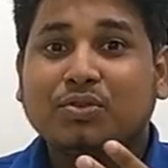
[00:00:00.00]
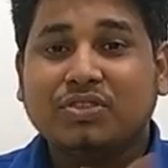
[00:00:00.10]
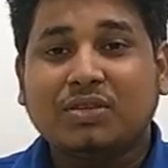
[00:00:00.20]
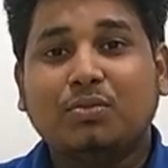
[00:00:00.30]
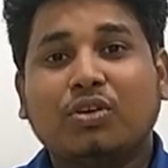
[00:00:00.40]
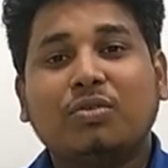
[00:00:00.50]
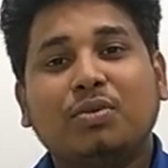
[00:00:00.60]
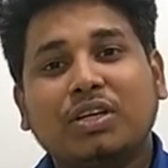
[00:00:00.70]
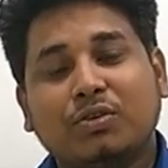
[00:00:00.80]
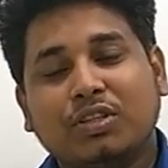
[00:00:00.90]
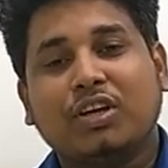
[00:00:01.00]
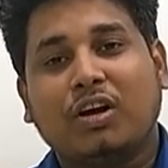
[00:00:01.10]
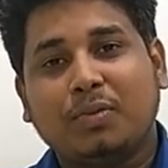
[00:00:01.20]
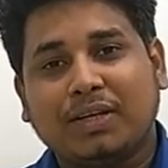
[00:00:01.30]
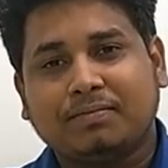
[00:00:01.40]
প্রশ্নের মুখোমুখি হতে
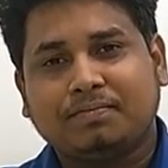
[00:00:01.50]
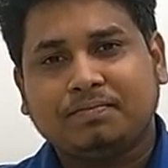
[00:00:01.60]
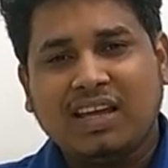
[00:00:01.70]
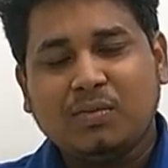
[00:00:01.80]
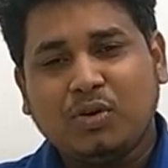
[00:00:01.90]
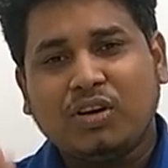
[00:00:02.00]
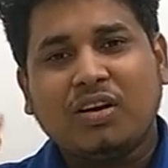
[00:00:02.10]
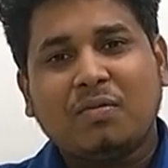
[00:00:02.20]
হবে এবং